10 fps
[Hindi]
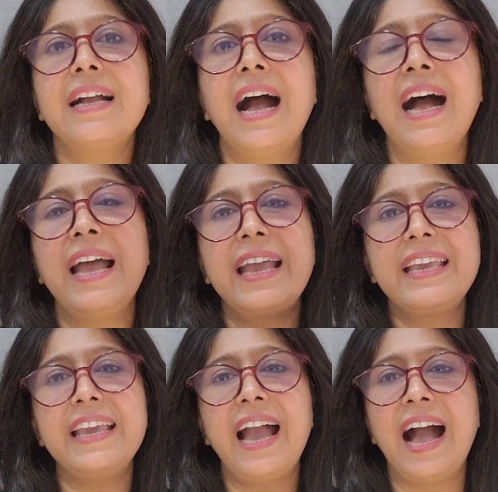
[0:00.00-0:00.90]
कहा है
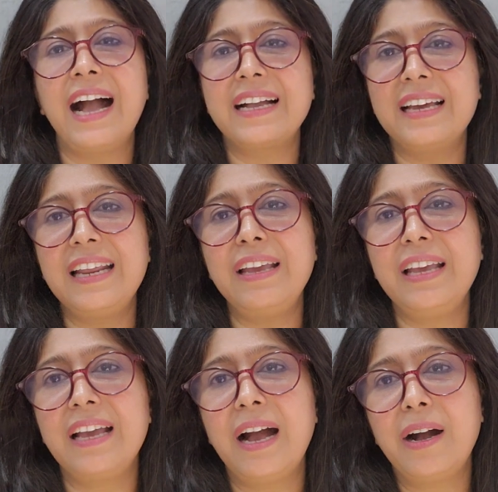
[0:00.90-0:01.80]
कि
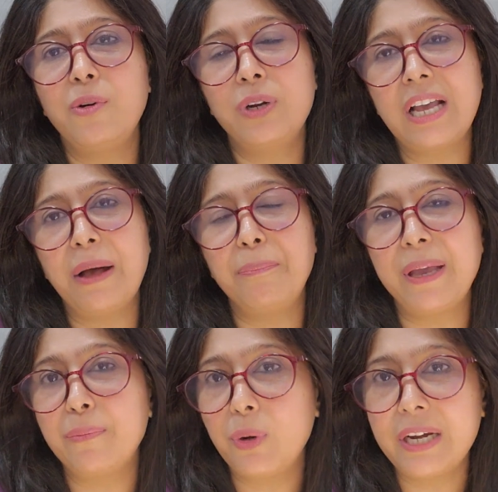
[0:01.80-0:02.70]
आखिरी उनका
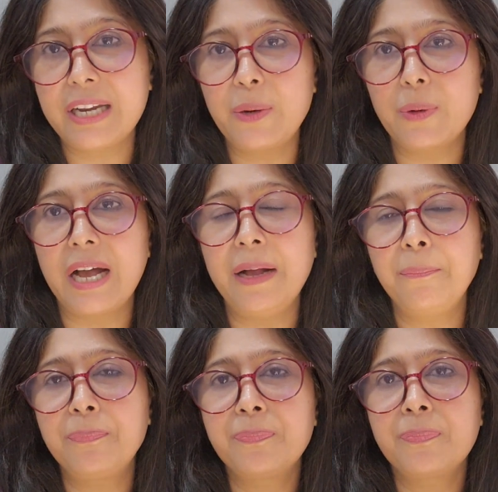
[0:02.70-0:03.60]
बिग बुलेटिन होगा
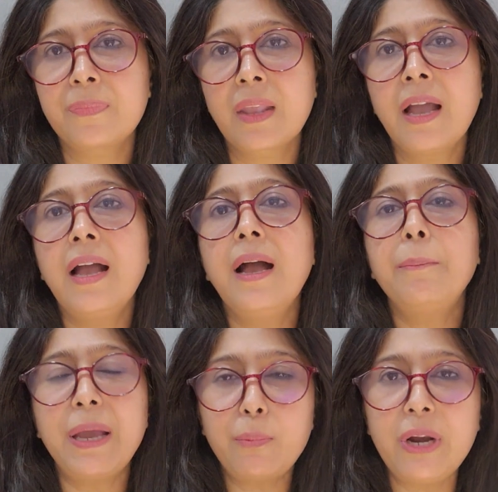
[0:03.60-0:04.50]

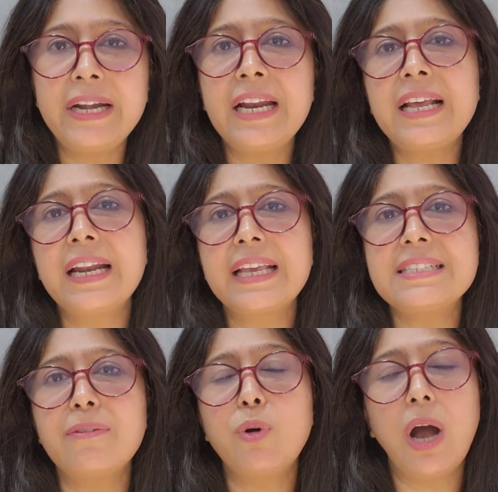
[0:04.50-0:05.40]
बिग बुलेटिन करके
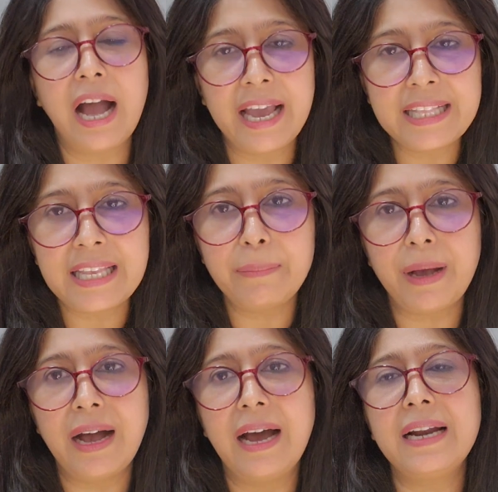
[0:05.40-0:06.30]
जब वो आए थे
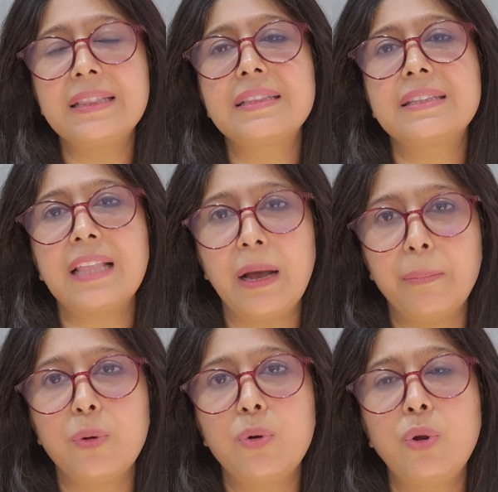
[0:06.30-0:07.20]
बाहर
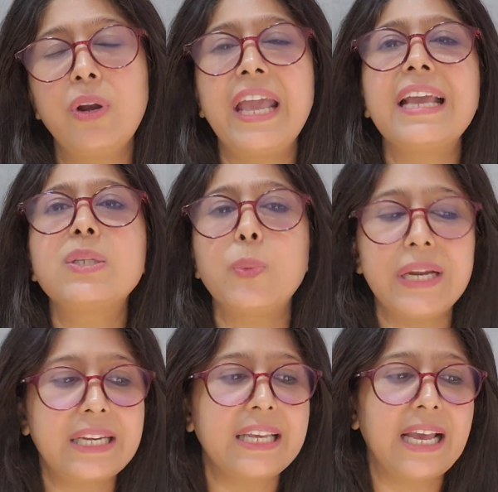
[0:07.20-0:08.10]
तब उन्होंने एक
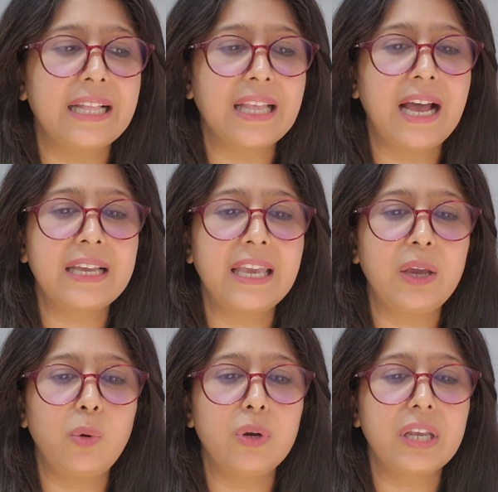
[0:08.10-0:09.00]
ट्वीट किया था कि
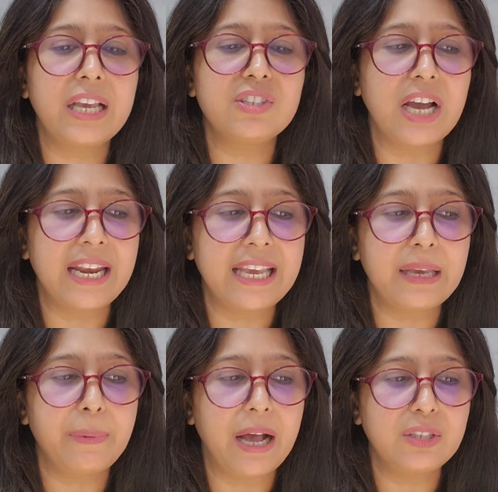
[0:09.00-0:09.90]
उनके जाने
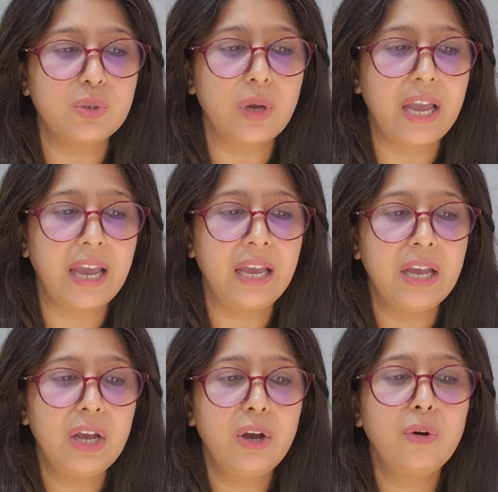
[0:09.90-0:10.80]
के बाद जो है
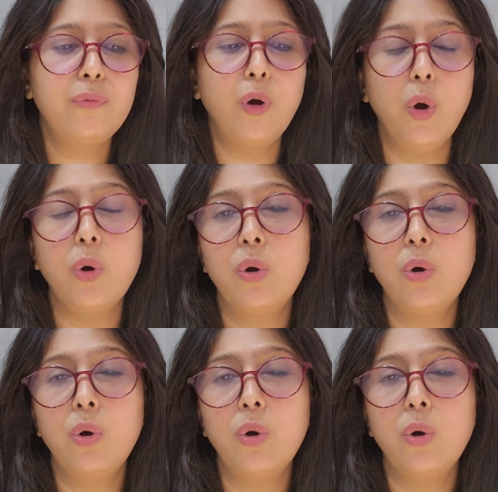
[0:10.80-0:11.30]
वो